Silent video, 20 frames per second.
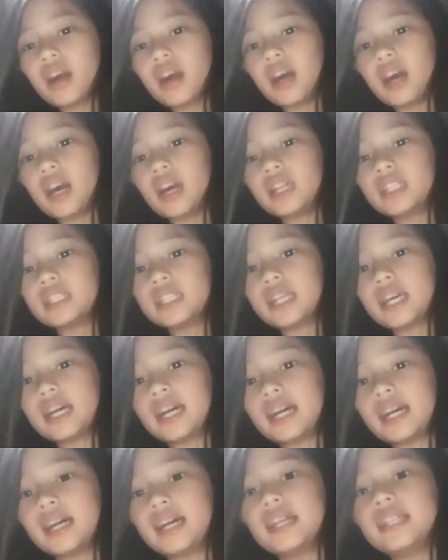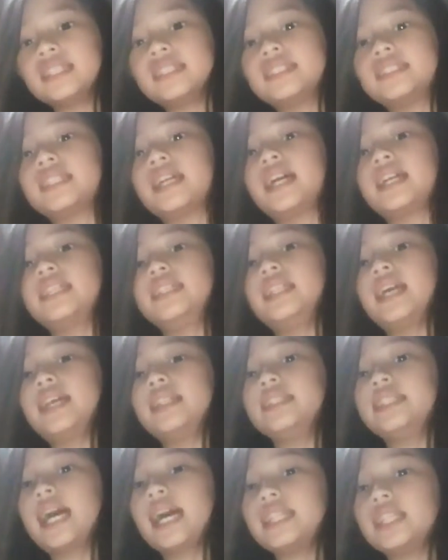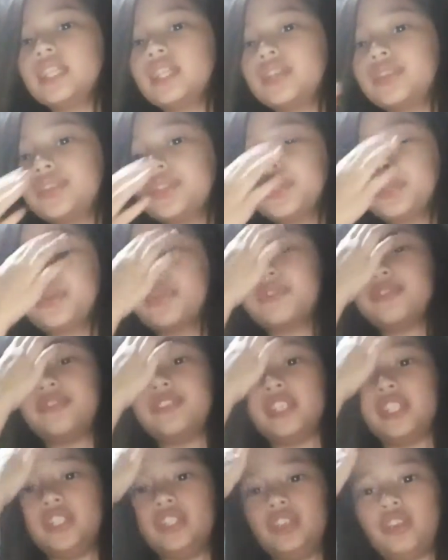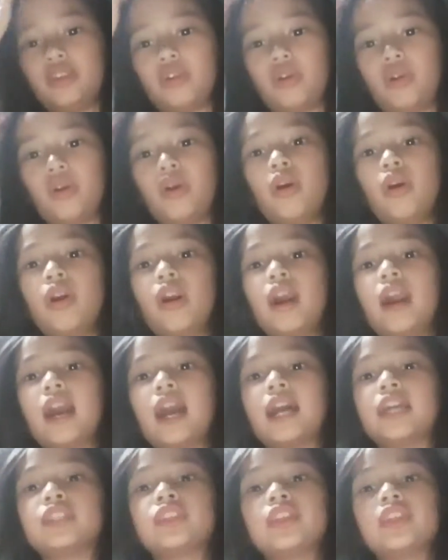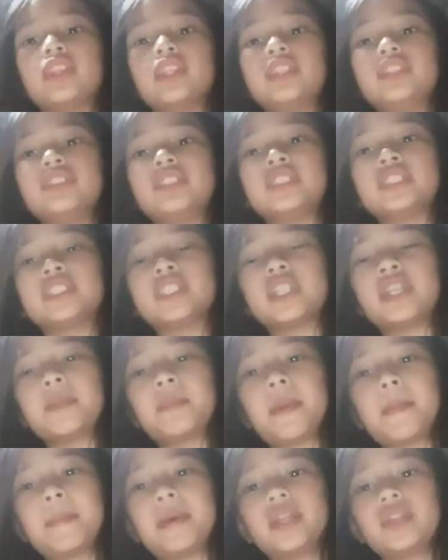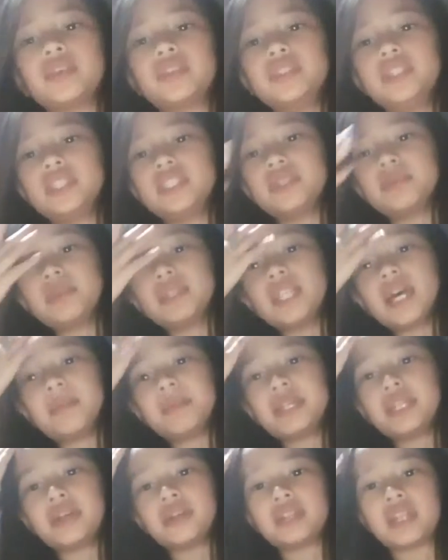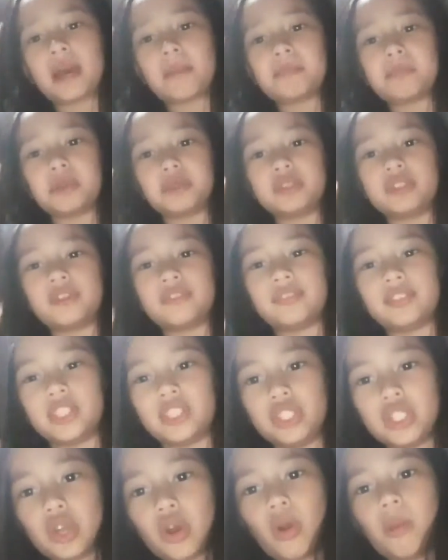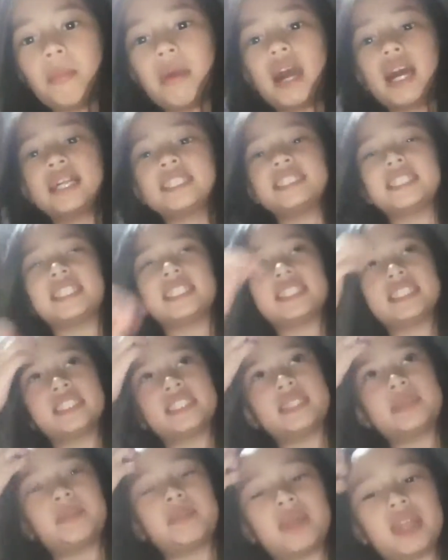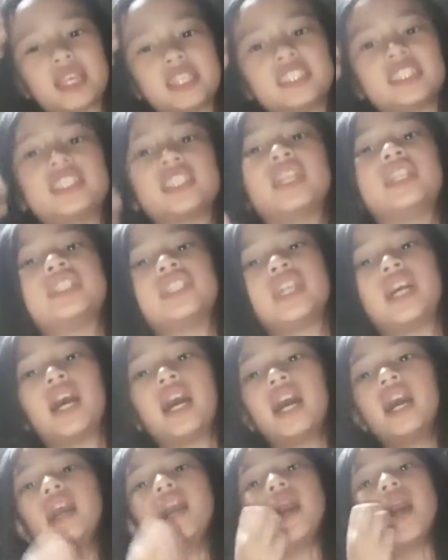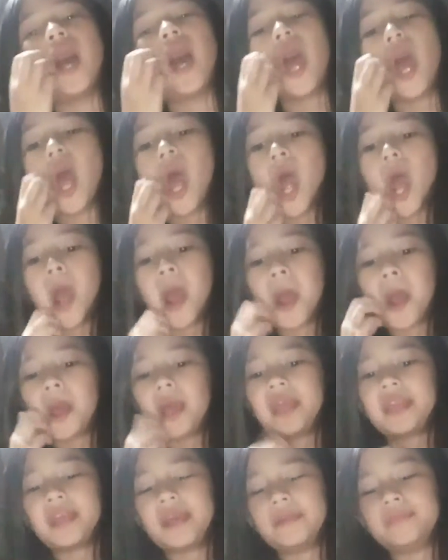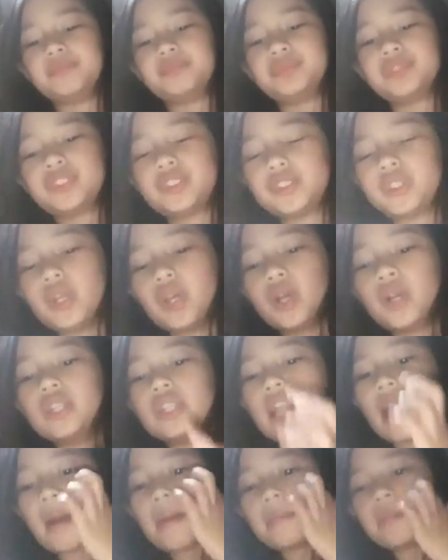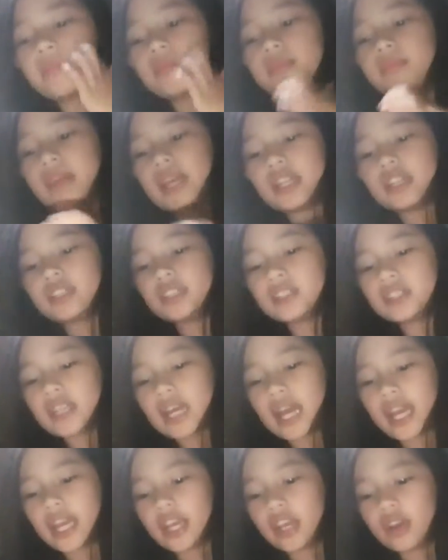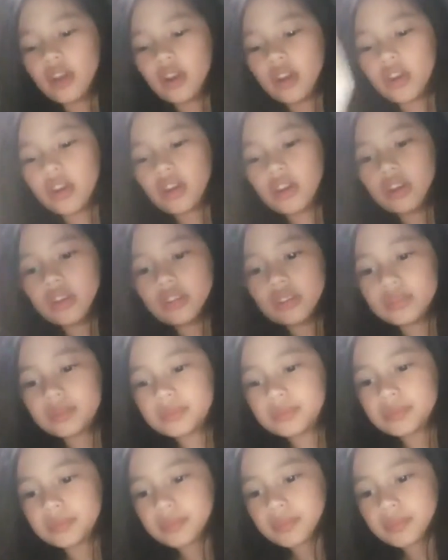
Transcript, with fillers: Uh, na sa da- dati ko yung video kasi hindi niyo siya napapanood kasi madami na na-upload na video. Mga 60 plus na siya. Yan. So, na, meron tayong